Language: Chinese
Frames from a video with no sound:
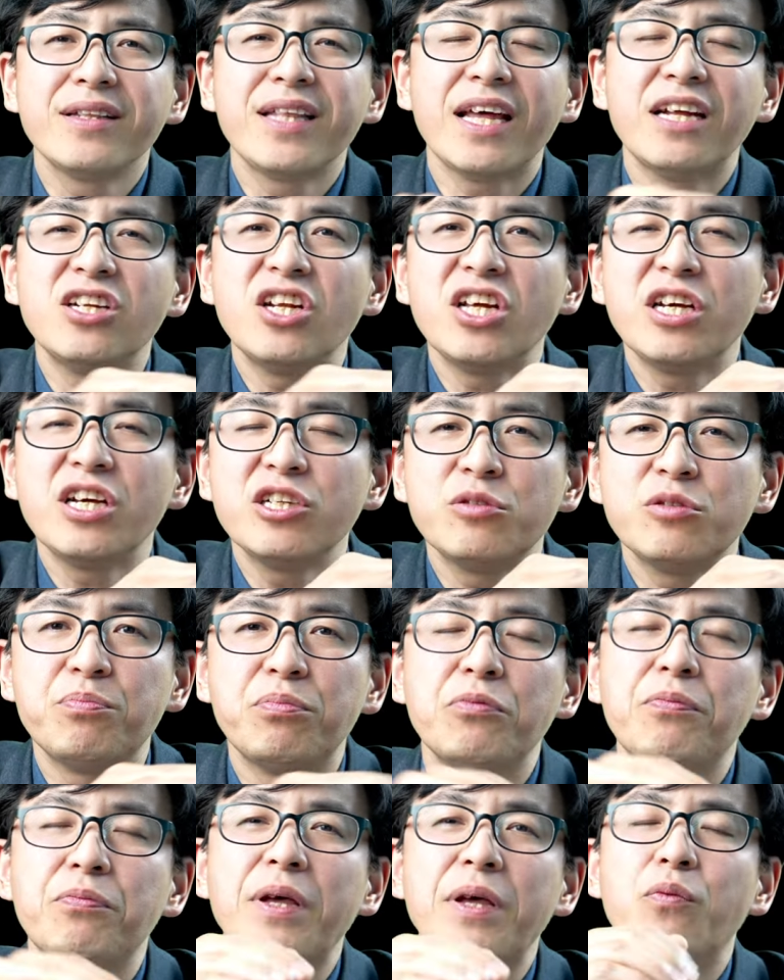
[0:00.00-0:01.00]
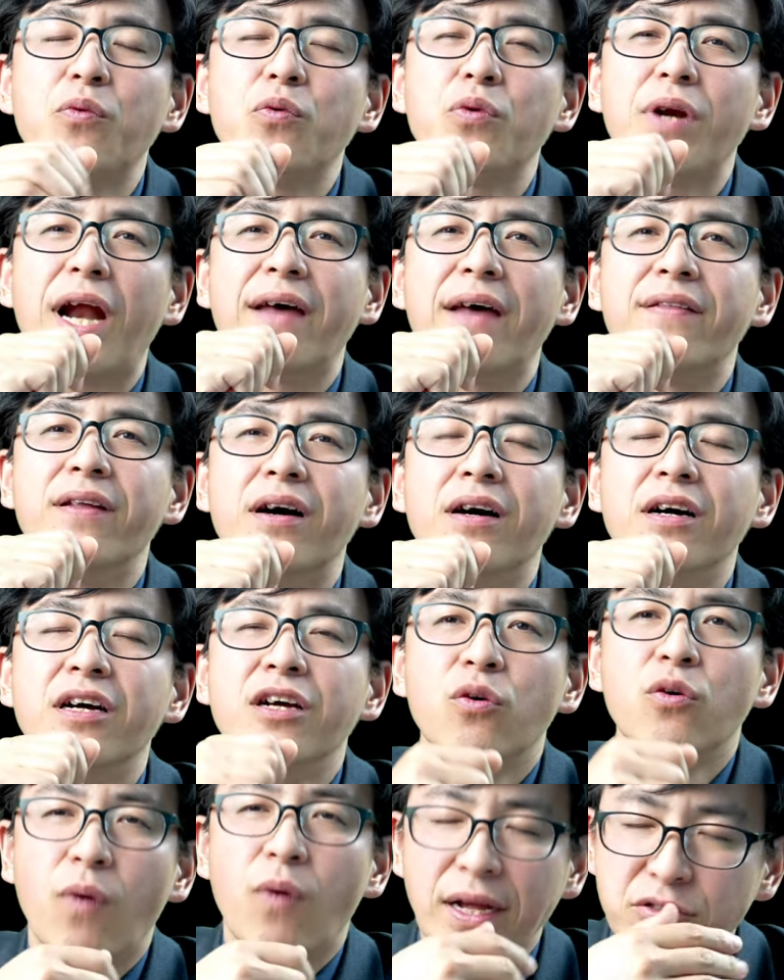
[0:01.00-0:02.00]
但那个是不被污染的，
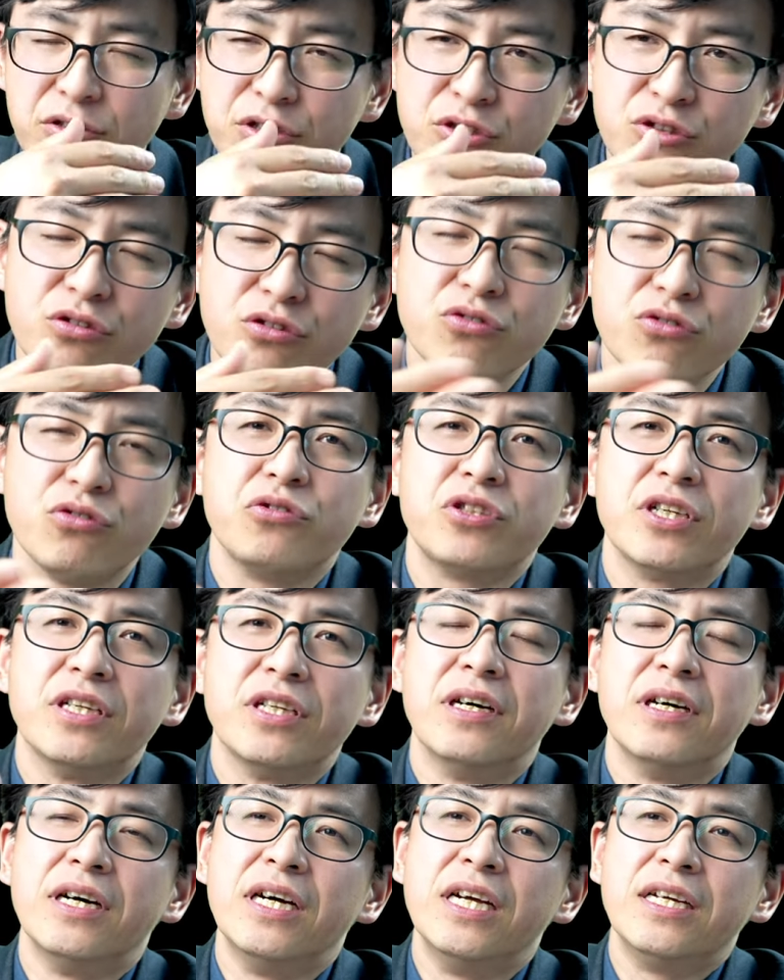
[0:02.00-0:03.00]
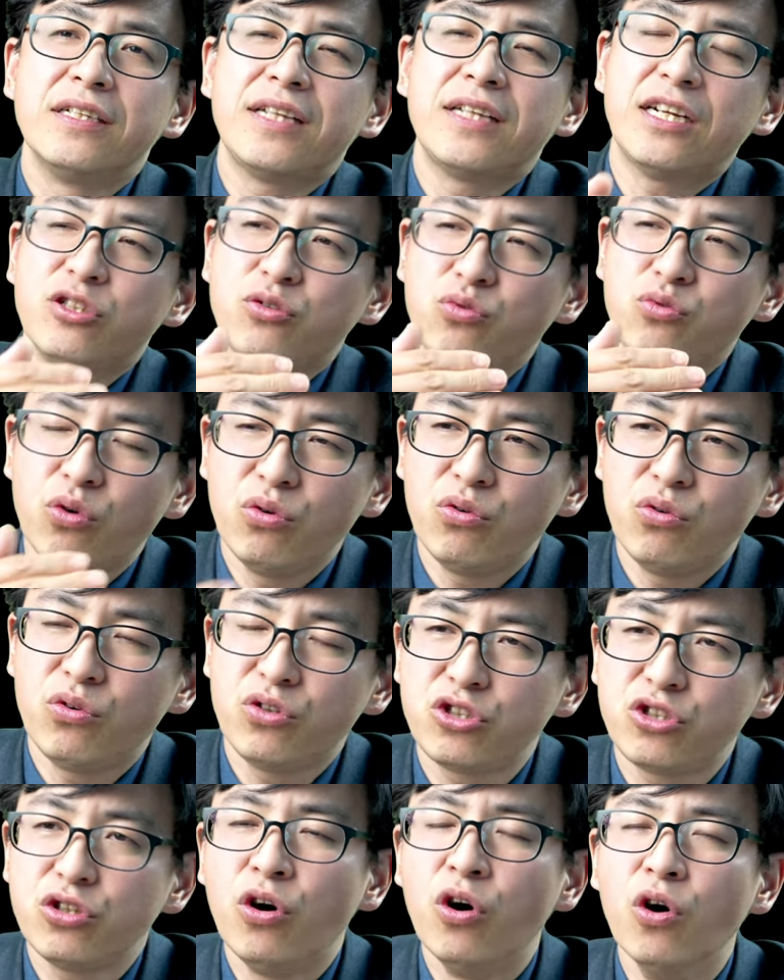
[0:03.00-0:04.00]
完全顺从神的。但是堕落
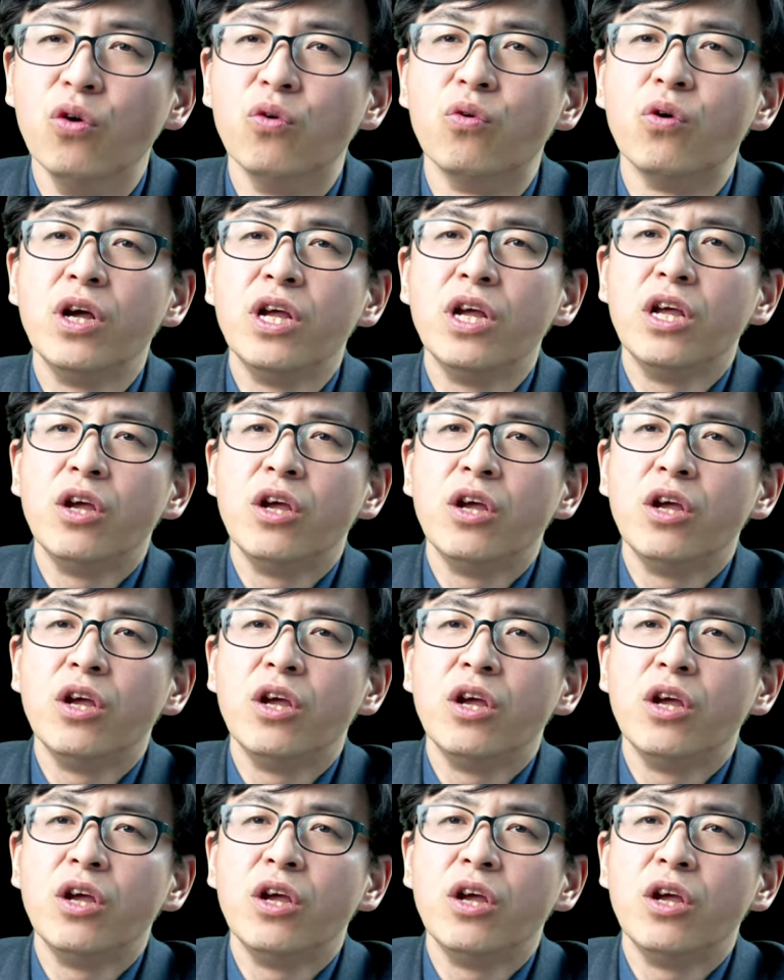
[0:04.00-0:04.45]
之后，